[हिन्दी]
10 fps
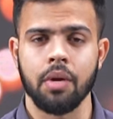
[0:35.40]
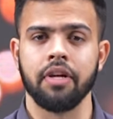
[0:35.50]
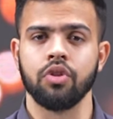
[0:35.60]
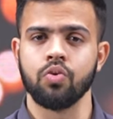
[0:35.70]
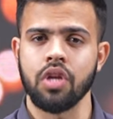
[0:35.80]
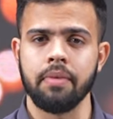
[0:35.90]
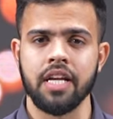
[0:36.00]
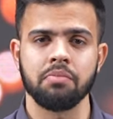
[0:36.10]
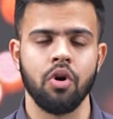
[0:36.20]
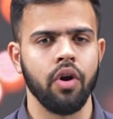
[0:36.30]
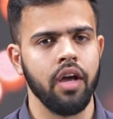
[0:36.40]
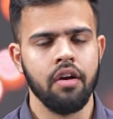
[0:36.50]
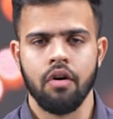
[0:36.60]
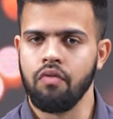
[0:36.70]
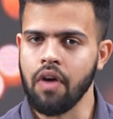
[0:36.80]
उसके बाद दूसरे मैच में आओगे
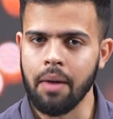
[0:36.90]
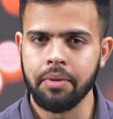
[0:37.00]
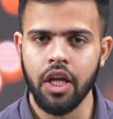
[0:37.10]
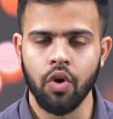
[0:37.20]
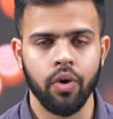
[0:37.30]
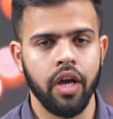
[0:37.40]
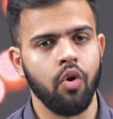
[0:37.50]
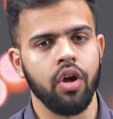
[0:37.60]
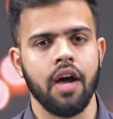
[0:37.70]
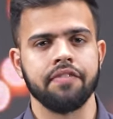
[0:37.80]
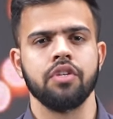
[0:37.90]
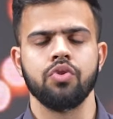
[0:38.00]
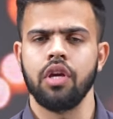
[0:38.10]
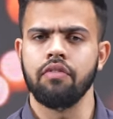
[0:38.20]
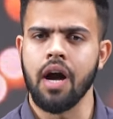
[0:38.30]
वहां भी देखोगे एक और हाफ
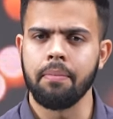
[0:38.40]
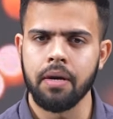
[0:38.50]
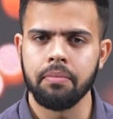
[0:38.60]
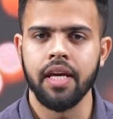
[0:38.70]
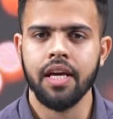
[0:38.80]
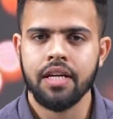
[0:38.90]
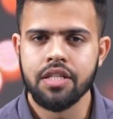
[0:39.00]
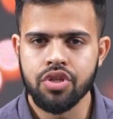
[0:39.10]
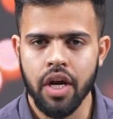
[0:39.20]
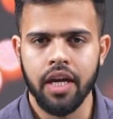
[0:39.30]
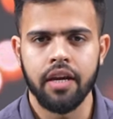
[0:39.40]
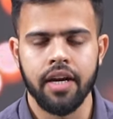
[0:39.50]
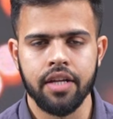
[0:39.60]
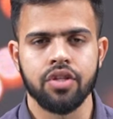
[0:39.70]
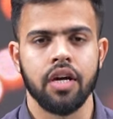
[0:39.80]
सेंचुरी वहां पर भी स्ट्राइक रेट
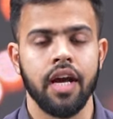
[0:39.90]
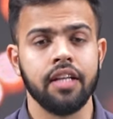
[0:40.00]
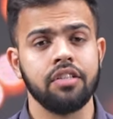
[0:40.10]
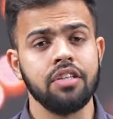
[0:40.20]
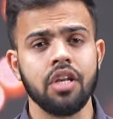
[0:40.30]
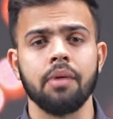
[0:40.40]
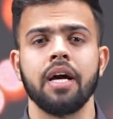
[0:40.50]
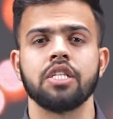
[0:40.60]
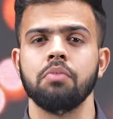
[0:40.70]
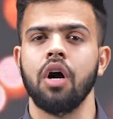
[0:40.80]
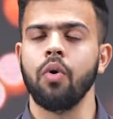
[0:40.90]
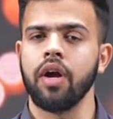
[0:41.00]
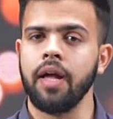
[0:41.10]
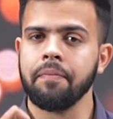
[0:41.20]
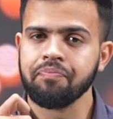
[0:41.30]
अच्छा रहा है तीसरे मैच में
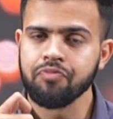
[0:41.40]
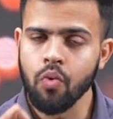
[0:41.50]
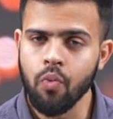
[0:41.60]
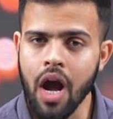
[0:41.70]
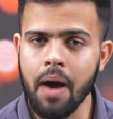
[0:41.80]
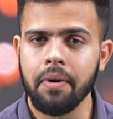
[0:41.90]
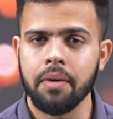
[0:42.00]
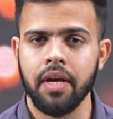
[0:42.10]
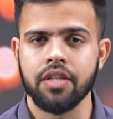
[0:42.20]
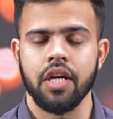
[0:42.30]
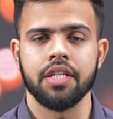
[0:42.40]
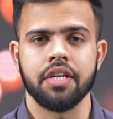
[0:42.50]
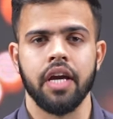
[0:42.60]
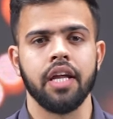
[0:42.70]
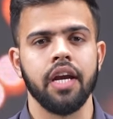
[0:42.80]
आओगे वहां पर भी अच्छा
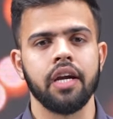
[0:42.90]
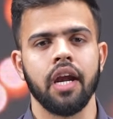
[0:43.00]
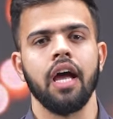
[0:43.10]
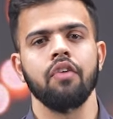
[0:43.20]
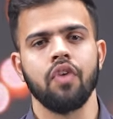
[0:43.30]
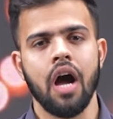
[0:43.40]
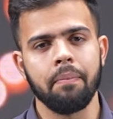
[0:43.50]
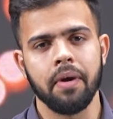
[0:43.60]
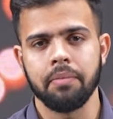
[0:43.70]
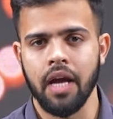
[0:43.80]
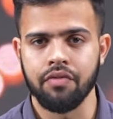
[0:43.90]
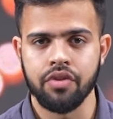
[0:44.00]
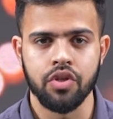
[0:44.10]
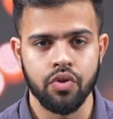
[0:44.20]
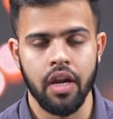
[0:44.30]
स्ट्राइक रेट रहा है वहां पर भी हाफ
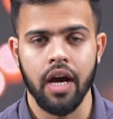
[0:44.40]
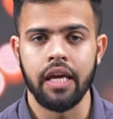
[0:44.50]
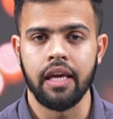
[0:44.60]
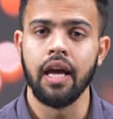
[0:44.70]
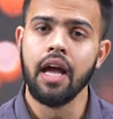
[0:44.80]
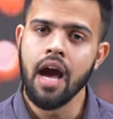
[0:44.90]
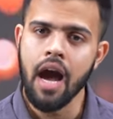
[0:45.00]
सेंचुरी लगाई है